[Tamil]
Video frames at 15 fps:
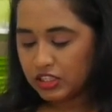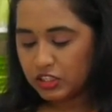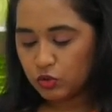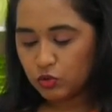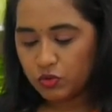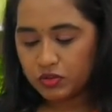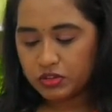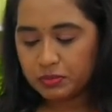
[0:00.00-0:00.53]

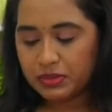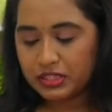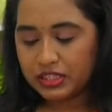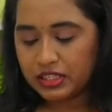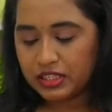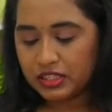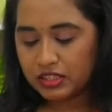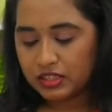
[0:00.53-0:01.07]
இதுவும் வந்து
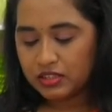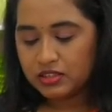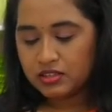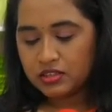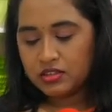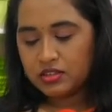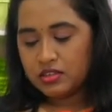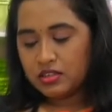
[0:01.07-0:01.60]
பார்த்திங்கன்னா
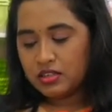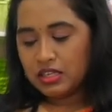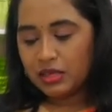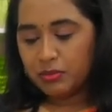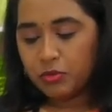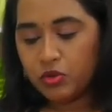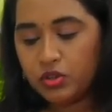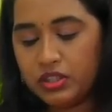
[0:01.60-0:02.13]

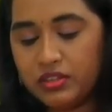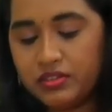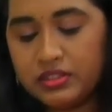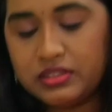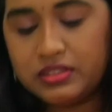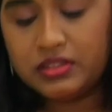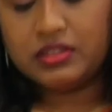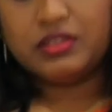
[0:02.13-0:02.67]
நம்ம ஏதாவது